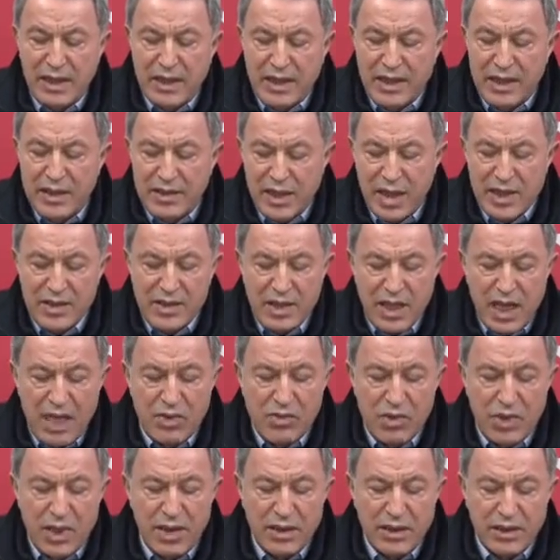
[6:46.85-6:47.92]
ihtiyaç sahibi
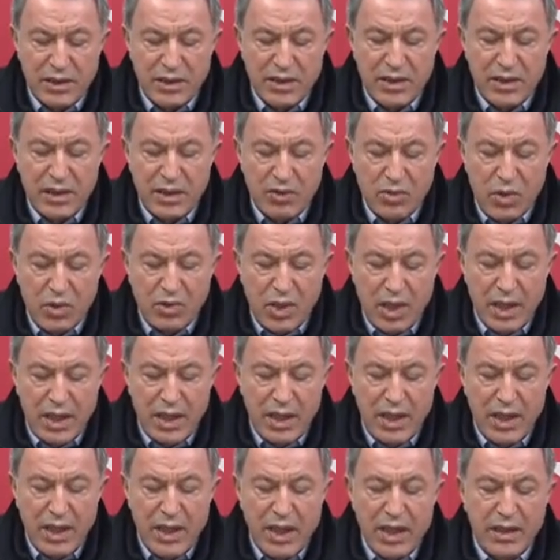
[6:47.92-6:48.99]
olan e,
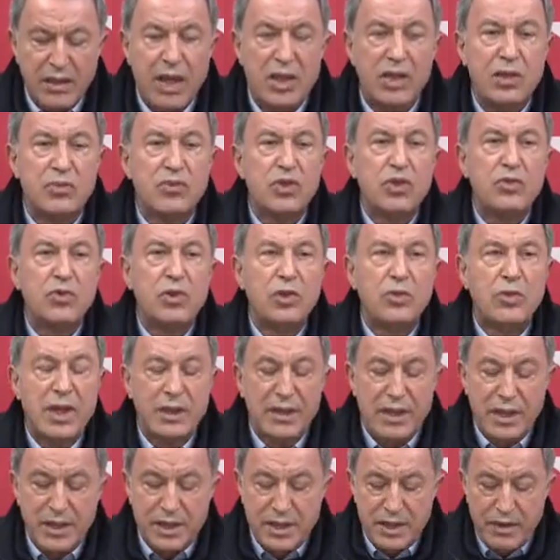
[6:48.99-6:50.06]
noktalara taşımış
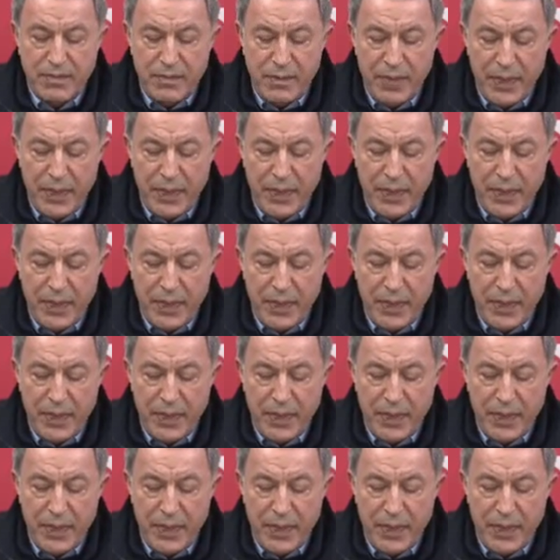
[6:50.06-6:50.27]
bulunmaktadır.